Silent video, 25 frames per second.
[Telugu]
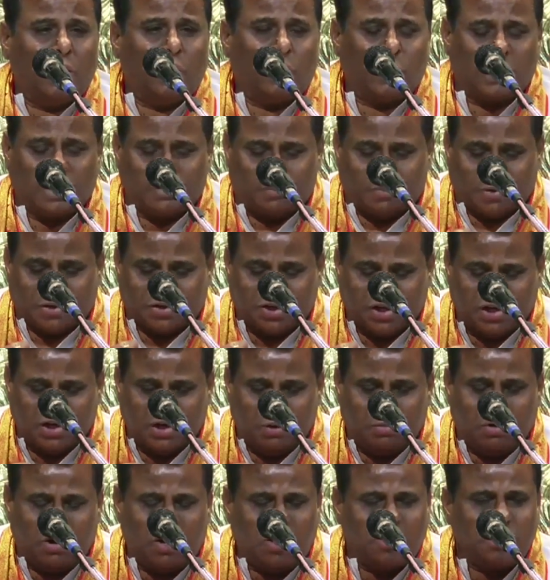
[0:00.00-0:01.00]
ఒక
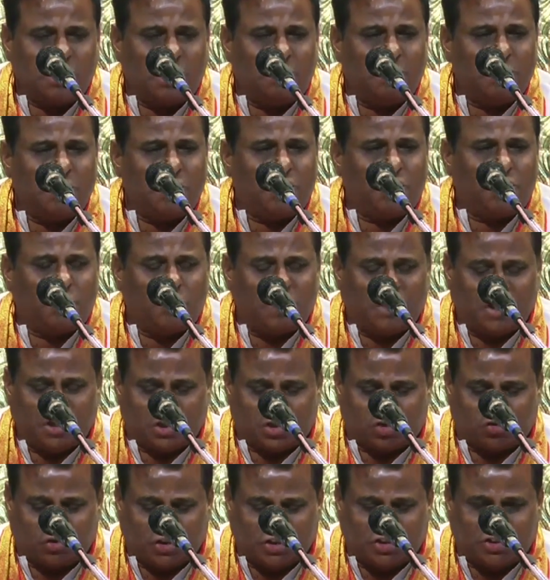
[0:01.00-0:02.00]
ప్రసన్నభాజనమైనటువంటి
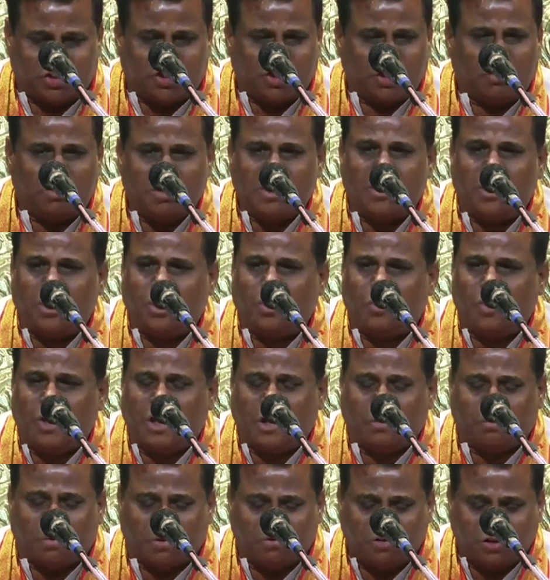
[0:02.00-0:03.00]

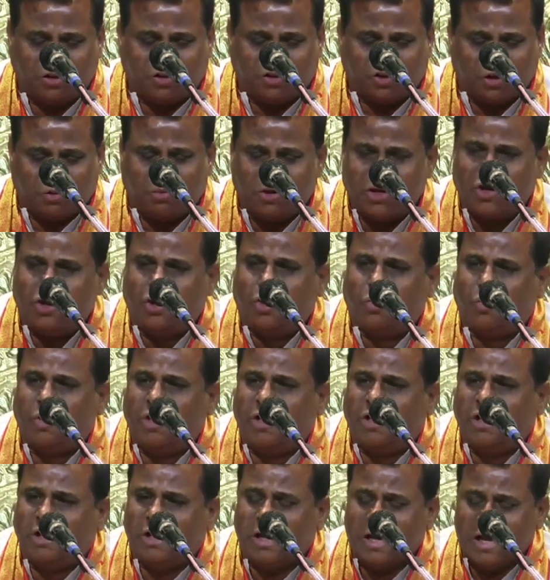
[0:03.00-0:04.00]
స్వచ్ఛమైనటువంటి
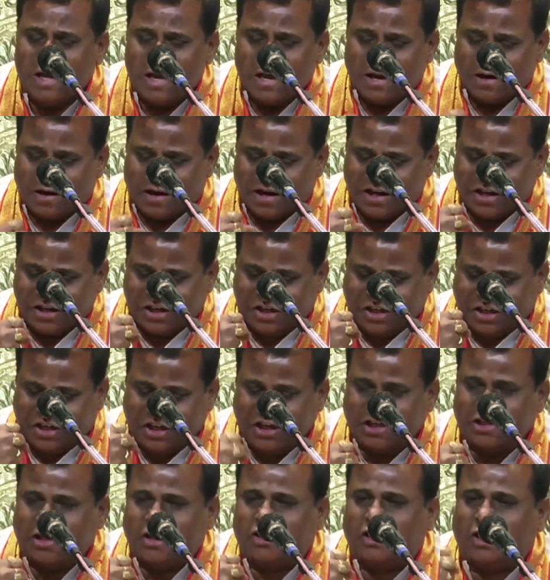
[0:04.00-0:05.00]
పవిత్రమైనటువంటి
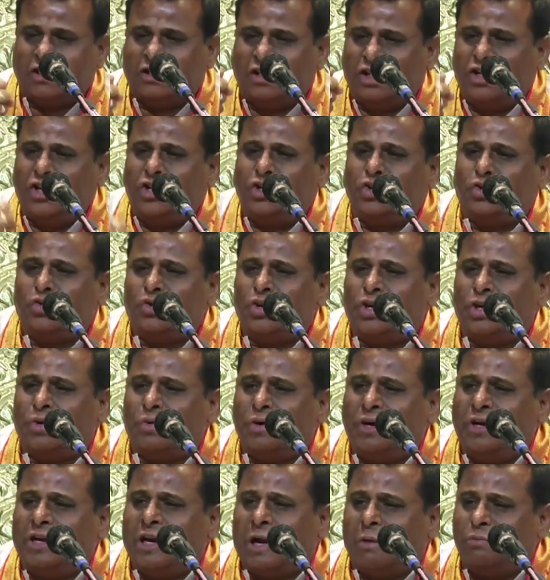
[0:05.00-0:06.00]
నైష్ఠికత
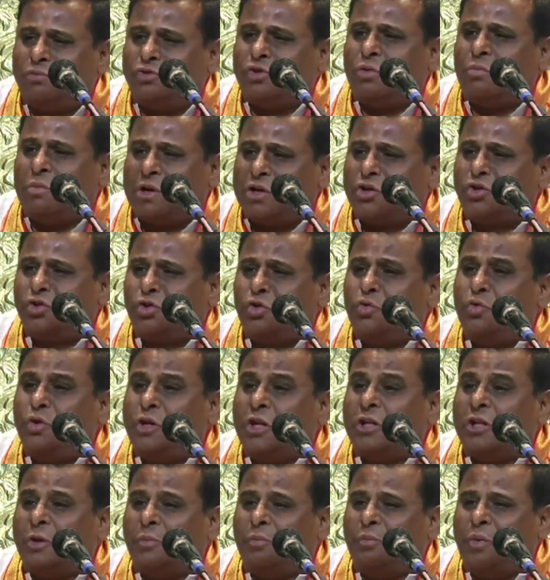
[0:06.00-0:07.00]
సంతరించుకున్నటువంటి అంశం మనసులో
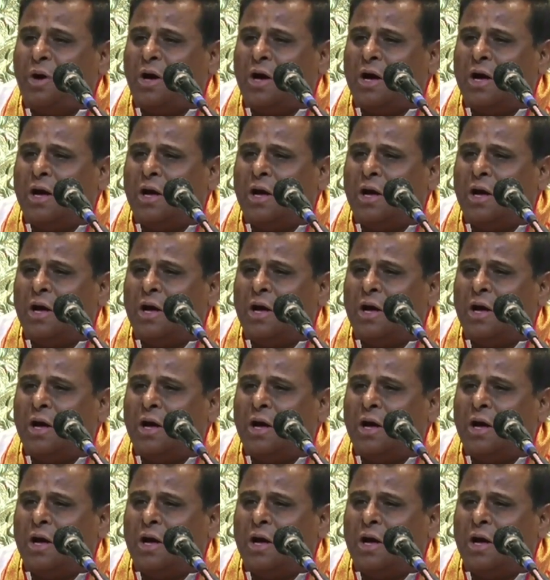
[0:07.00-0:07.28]
ఉంటే తప్ప